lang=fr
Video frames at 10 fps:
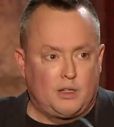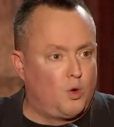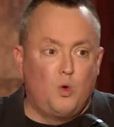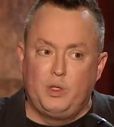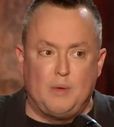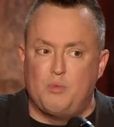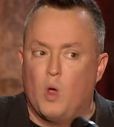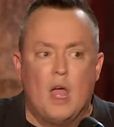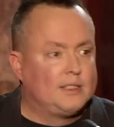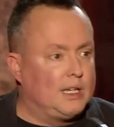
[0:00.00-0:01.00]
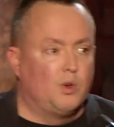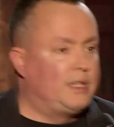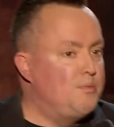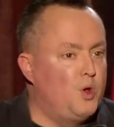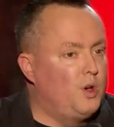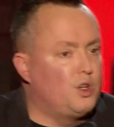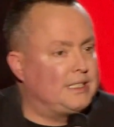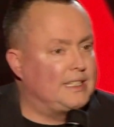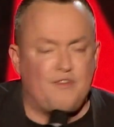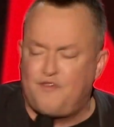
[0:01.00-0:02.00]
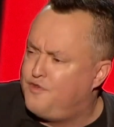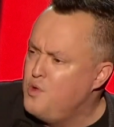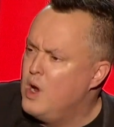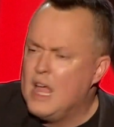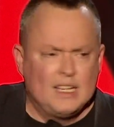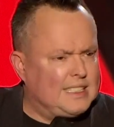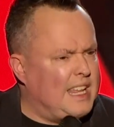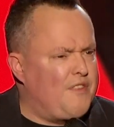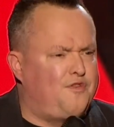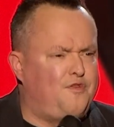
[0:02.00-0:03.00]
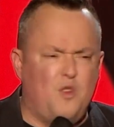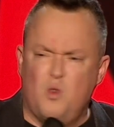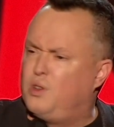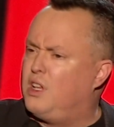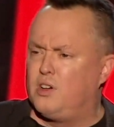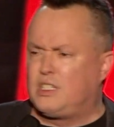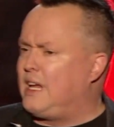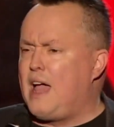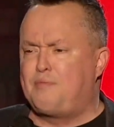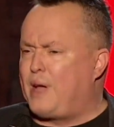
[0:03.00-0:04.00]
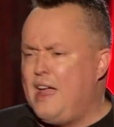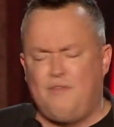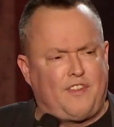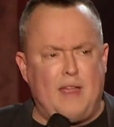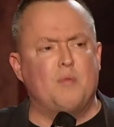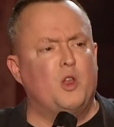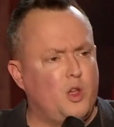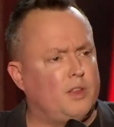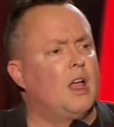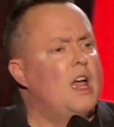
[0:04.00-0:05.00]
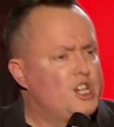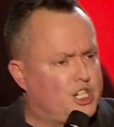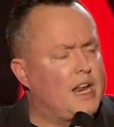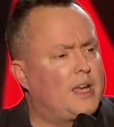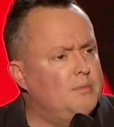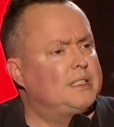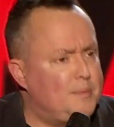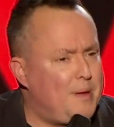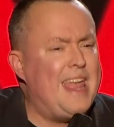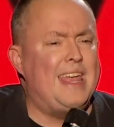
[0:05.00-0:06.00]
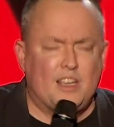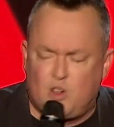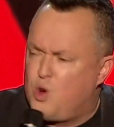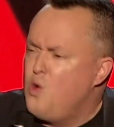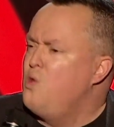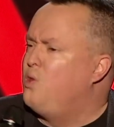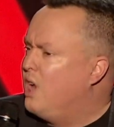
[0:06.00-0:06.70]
au début. Tu sais, au début, là, c'était fou. C'était fou, là. après 20 minutes, j'étais comme, c'est bien cool.